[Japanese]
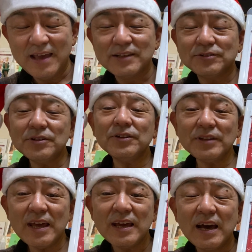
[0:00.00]
それと
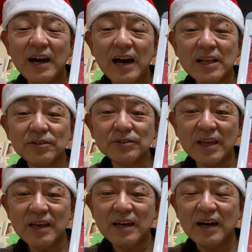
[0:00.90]
ね、あと
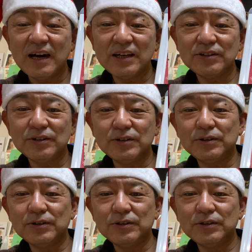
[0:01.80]
ね、あのー、